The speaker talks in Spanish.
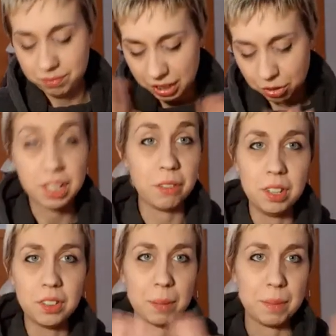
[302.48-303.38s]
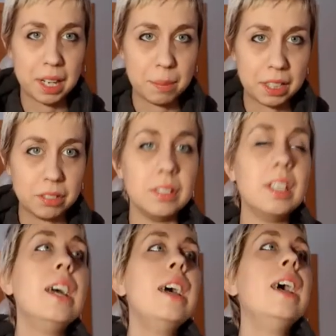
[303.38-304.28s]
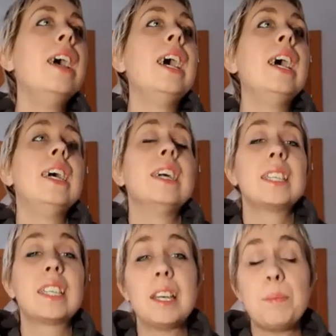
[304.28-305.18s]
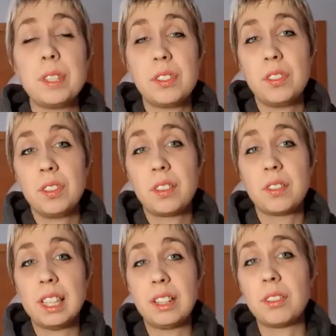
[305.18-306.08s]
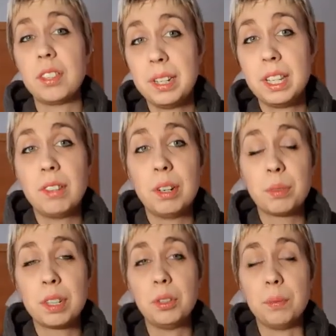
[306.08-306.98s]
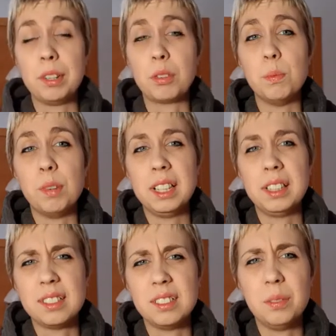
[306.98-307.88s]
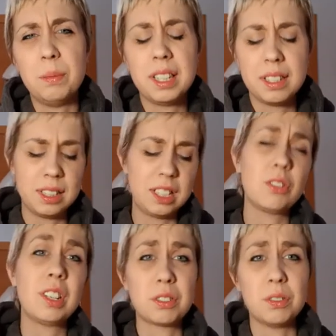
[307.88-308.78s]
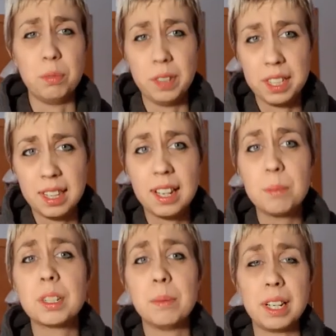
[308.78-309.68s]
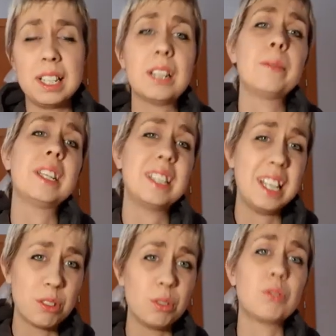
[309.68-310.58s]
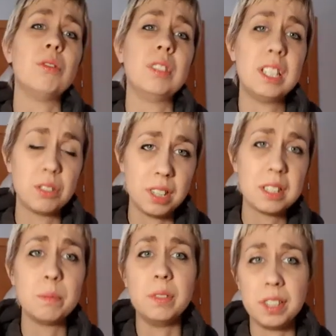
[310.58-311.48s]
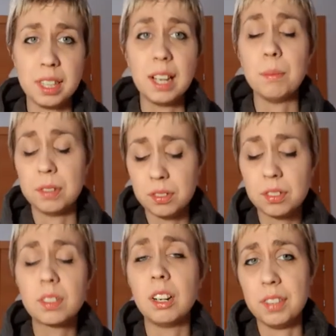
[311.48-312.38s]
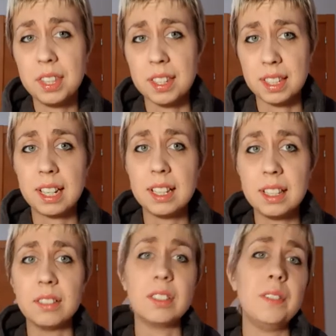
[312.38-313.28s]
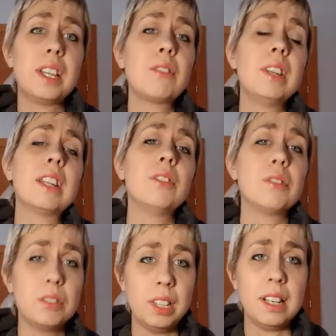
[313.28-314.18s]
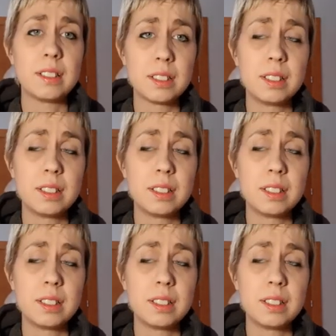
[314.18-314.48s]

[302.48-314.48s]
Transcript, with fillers: Eso ya fue lo que me remató. ¿Qué pienso yo de Ro? Que de Ro debería durar un poquito menos, como antes, ¿no? En vez de ser tres horas con publicidad, porque imaginar ver eso con tres horas y publicidad, por eso yo creo que la audiencia está cayendo, debería durar dos horas